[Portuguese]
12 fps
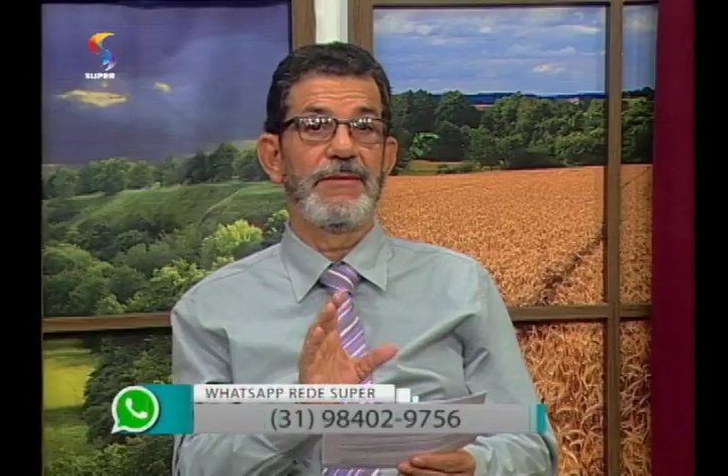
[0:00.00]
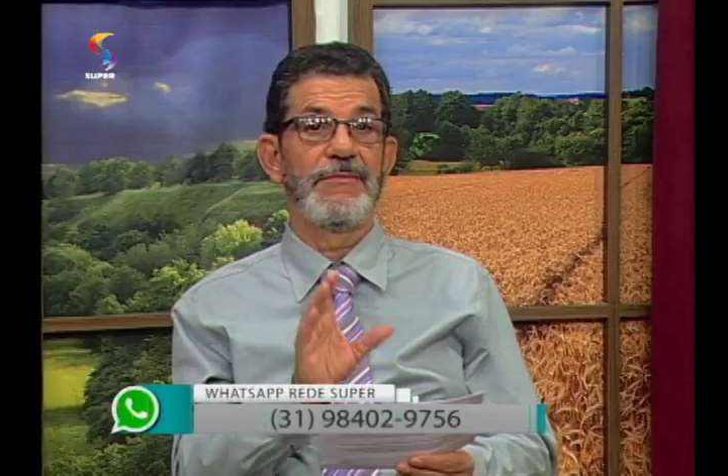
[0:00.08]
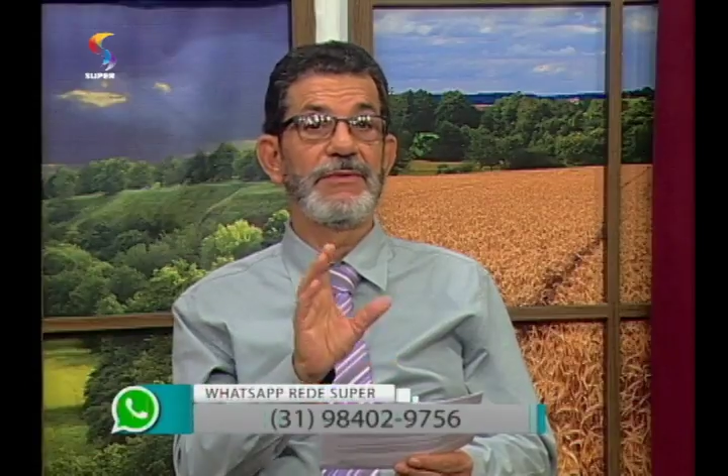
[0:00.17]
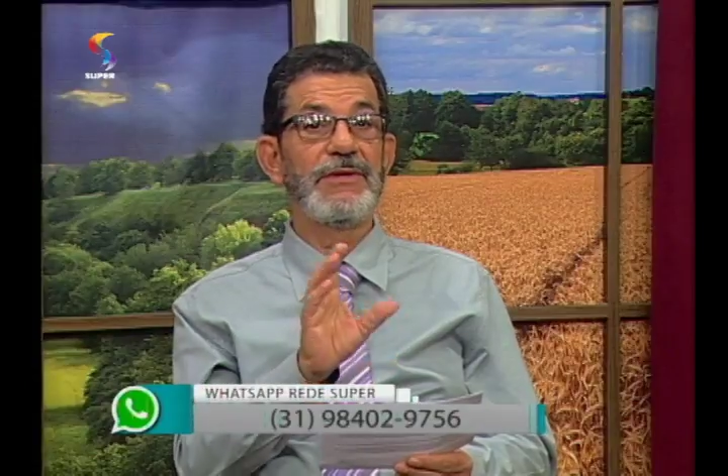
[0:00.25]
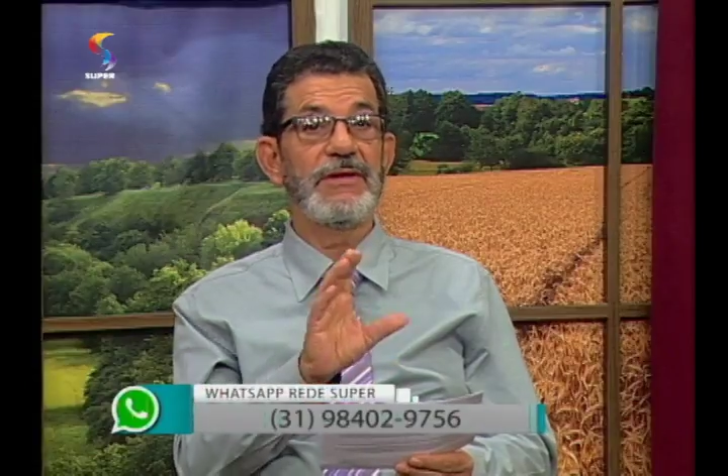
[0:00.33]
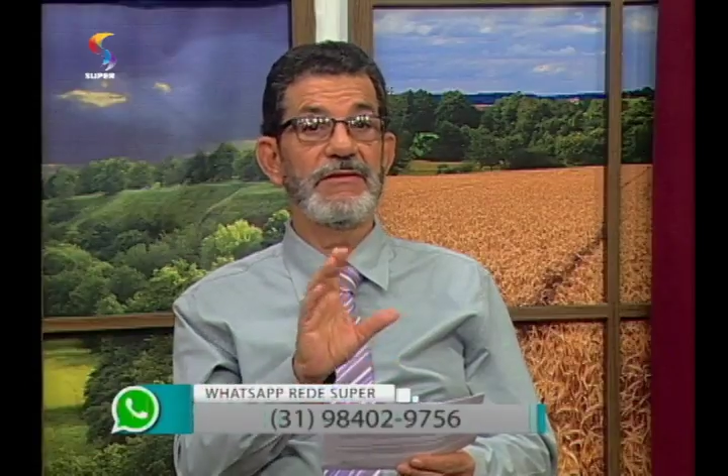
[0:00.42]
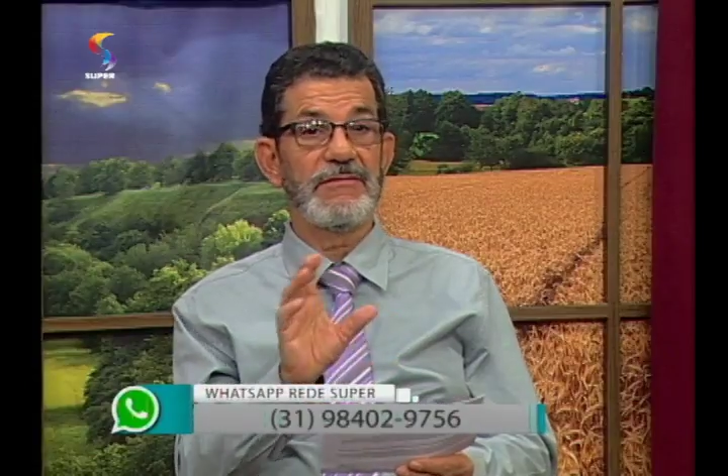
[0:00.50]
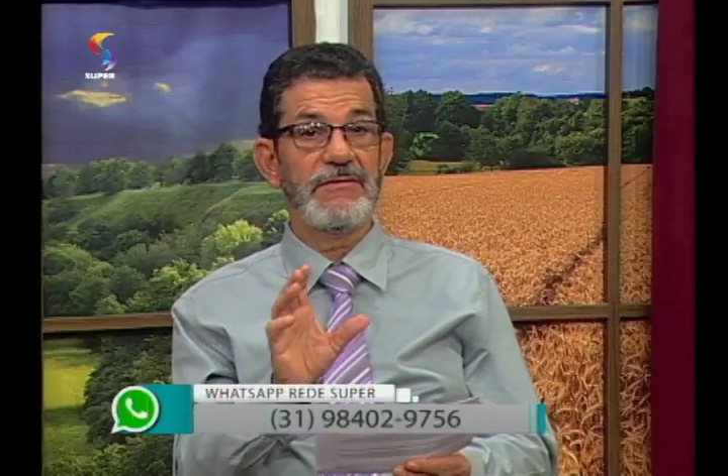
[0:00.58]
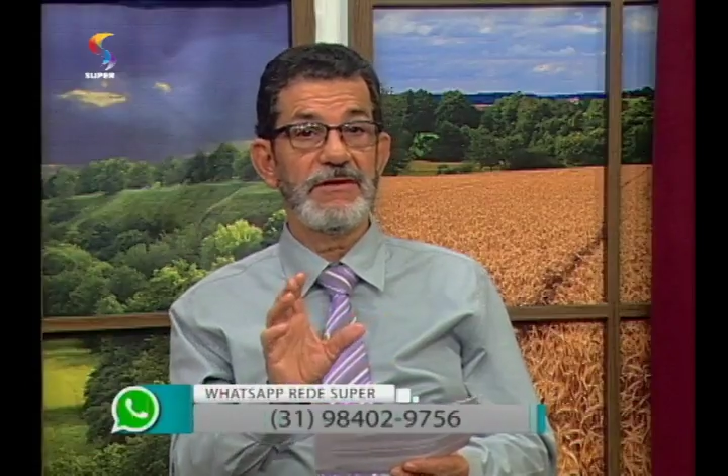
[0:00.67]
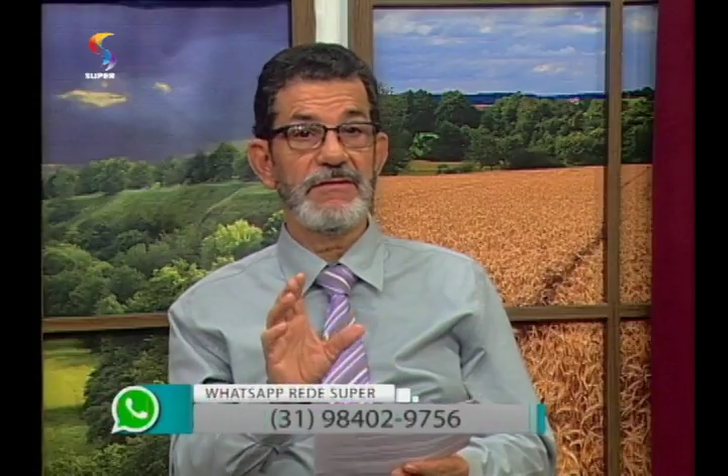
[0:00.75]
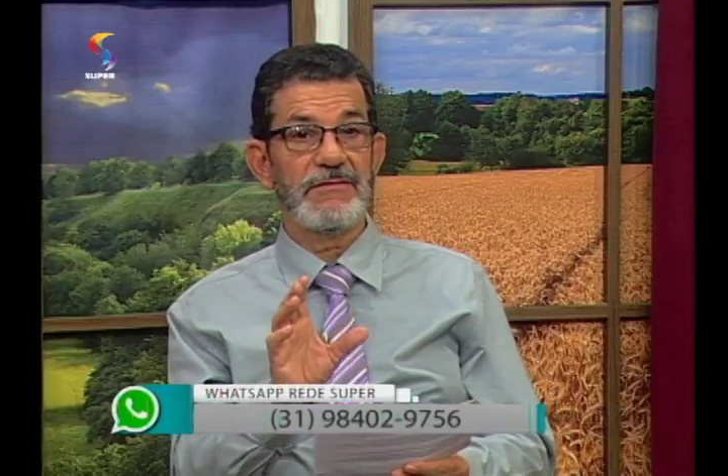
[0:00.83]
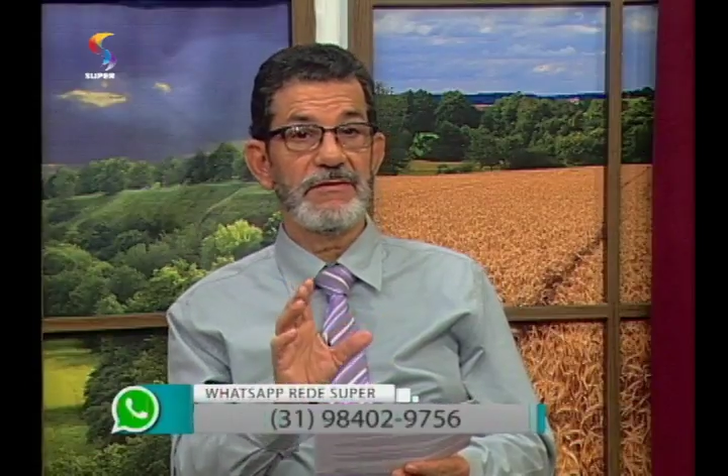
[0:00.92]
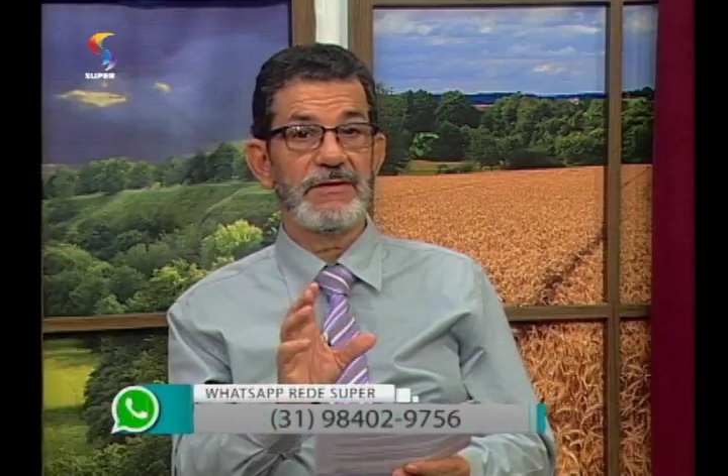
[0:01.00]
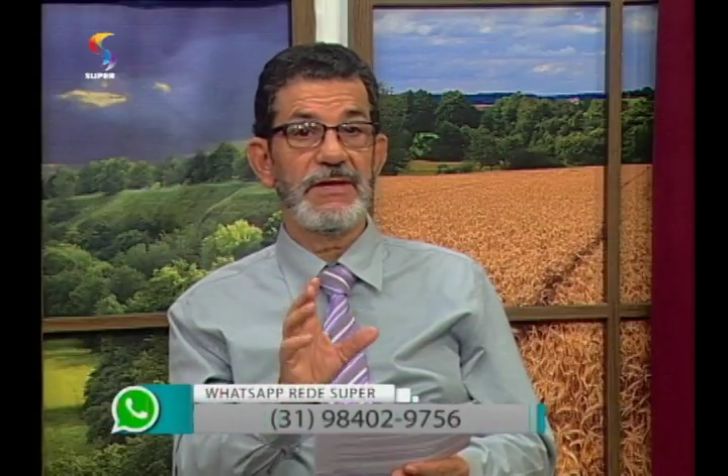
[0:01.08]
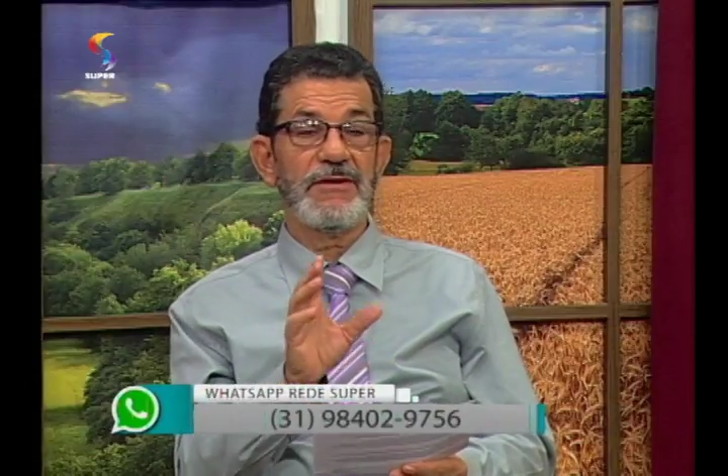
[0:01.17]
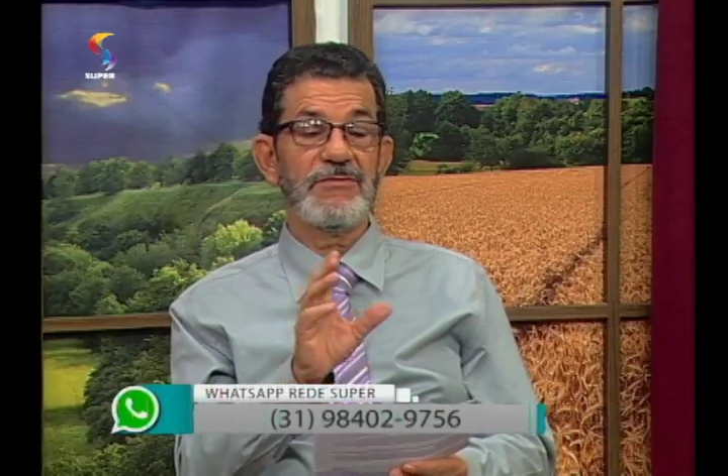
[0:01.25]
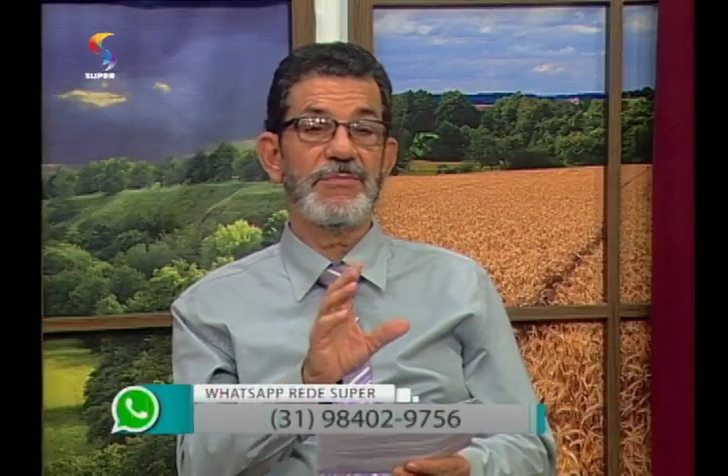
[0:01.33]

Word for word: Muitas vezes né, as